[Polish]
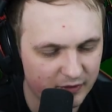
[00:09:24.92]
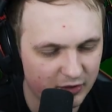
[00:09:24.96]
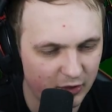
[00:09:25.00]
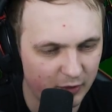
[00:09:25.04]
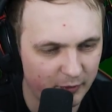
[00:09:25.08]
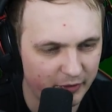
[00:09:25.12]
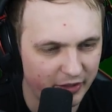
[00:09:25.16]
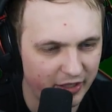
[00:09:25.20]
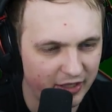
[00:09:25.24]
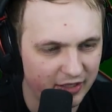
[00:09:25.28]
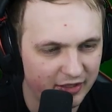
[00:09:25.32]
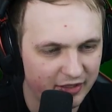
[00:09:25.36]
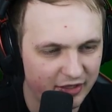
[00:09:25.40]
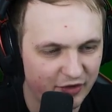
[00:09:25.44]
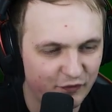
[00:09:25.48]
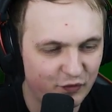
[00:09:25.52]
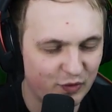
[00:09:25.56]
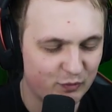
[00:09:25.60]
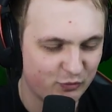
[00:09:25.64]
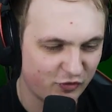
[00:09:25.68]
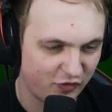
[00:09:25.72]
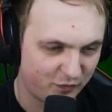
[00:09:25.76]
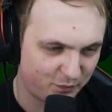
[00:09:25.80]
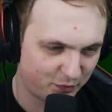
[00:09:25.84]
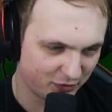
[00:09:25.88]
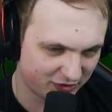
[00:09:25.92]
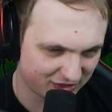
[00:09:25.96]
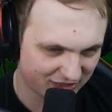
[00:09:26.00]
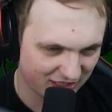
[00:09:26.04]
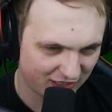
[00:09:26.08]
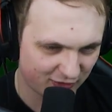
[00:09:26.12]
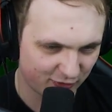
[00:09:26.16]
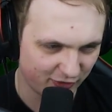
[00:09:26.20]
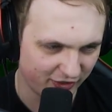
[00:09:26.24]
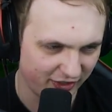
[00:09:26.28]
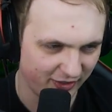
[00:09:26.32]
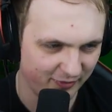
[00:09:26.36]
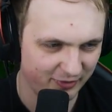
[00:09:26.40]
Dobra, Rafa mówi
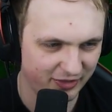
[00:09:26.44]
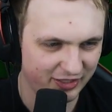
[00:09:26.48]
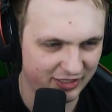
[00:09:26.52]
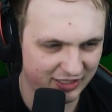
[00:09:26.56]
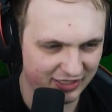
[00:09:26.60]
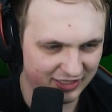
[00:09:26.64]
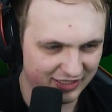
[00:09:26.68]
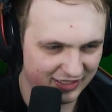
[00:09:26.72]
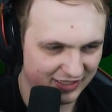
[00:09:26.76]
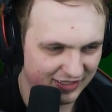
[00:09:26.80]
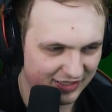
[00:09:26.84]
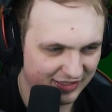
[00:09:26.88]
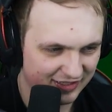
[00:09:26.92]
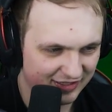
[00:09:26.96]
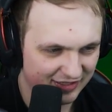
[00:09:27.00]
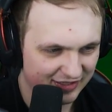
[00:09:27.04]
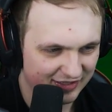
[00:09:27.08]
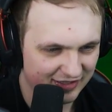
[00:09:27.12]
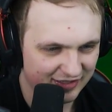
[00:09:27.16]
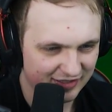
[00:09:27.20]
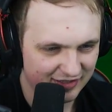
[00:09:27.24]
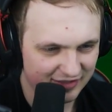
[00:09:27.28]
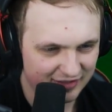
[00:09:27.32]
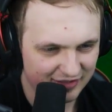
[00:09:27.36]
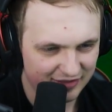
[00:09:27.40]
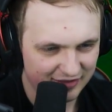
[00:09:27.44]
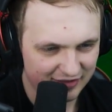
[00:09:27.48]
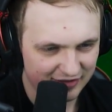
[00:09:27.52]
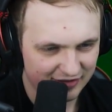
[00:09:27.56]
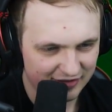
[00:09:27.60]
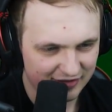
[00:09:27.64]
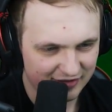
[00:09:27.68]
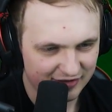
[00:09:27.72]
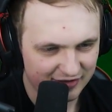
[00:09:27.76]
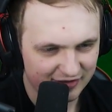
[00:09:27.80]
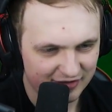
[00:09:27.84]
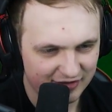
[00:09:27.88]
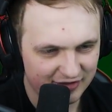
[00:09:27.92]
podskakujemy.
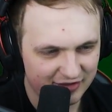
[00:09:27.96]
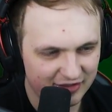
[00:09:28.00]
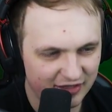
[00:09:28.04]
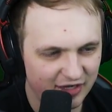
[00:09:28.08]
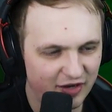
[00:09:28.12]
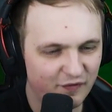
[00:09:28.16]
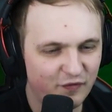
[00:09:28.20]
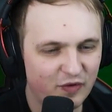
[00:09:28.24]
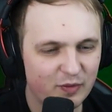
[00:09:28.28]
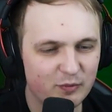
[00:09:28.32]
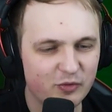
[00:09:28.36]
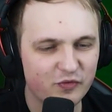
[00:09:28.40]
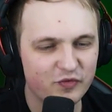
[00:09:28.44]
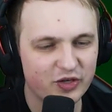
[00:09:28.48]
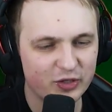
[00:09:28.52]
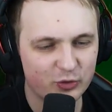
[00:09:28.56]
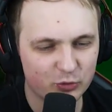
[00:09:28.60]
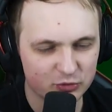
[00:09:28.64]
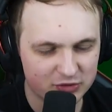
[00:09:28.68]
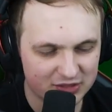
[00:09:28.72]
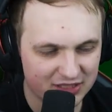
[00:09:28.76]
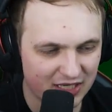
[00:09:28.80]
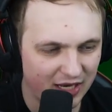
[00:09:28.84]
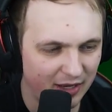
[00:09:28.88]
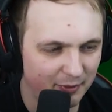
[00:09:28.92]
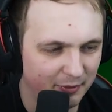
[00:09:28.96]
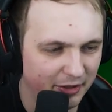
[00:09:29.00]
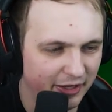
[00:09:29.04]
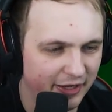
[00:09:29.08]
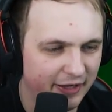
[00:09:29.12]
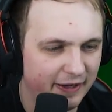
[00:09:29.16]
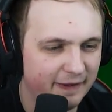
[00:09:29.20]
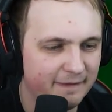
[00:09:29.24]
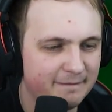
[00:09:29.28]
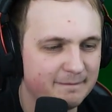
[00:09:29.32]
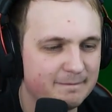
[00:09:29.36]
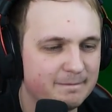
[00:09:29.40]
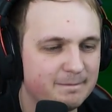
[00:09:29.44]
Rafa mówi
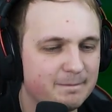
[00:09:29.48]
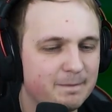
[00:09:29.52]
kucamy.